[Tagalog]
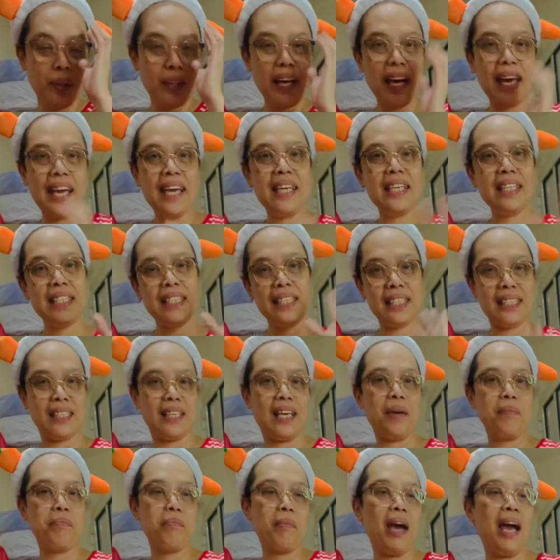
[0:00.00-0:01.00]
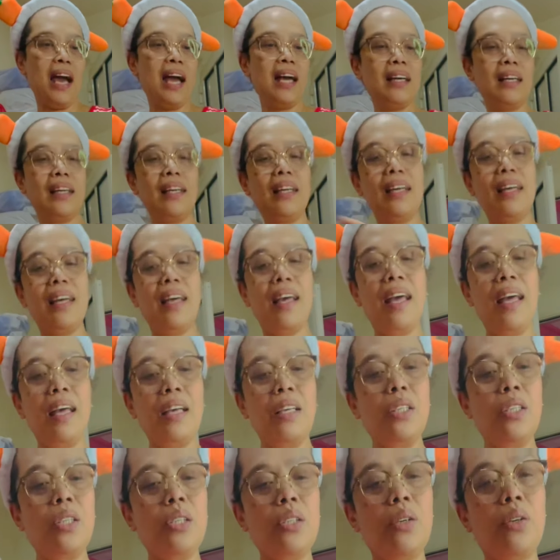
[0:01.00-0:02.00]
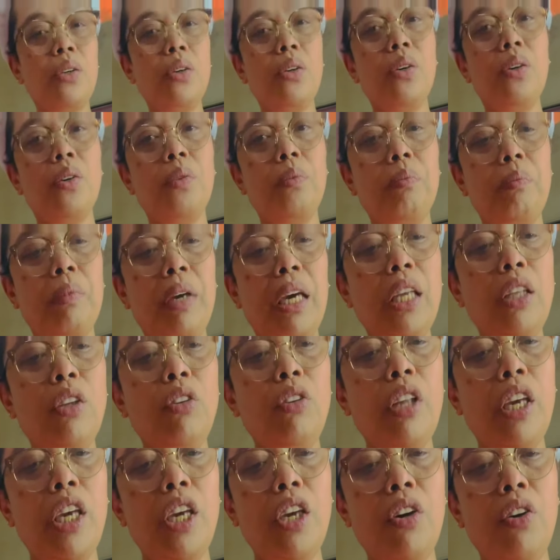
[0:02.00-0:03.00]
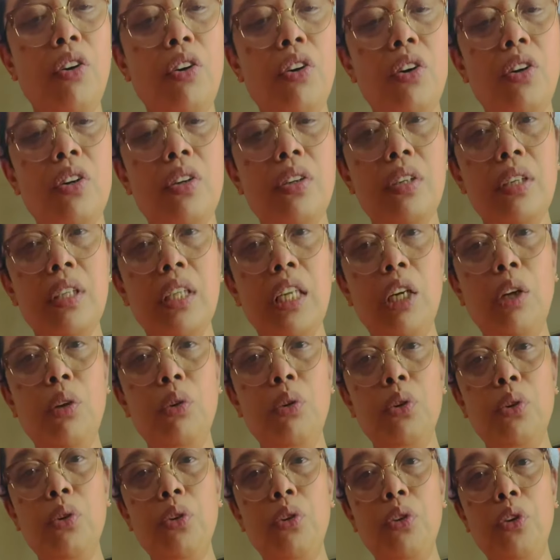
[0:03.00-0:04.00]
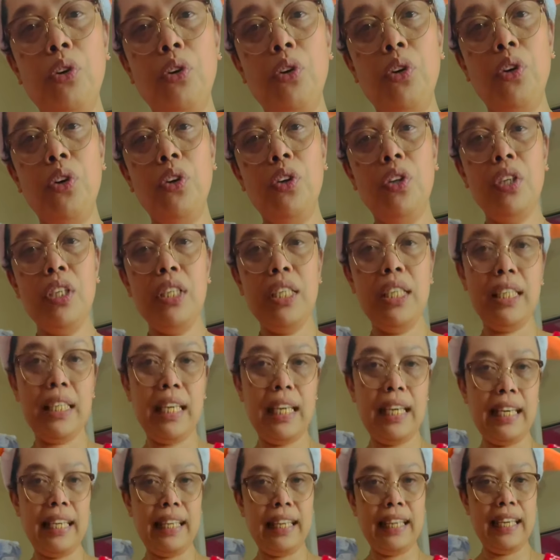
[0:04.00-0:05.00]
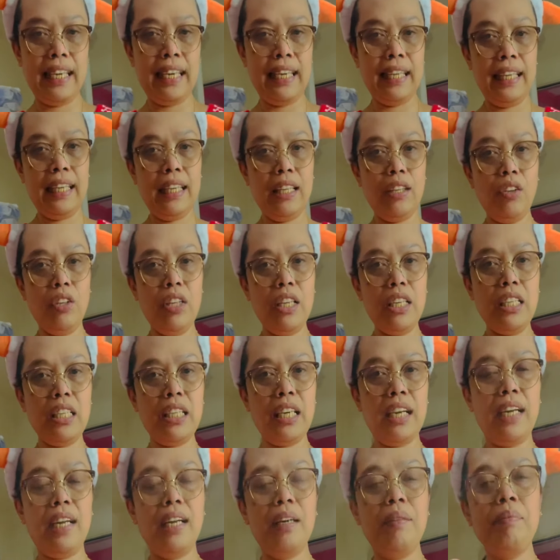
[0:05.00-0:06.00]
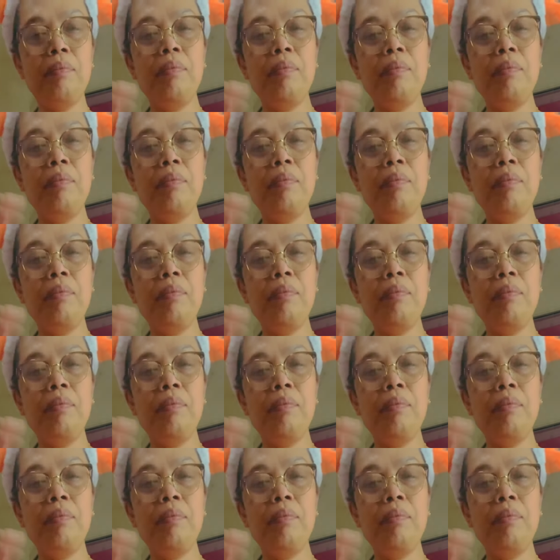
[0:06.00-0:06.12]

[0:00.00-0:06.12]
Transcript: guys, I'm back. So, ito na yung niluto kong gelatin. Ito na siya.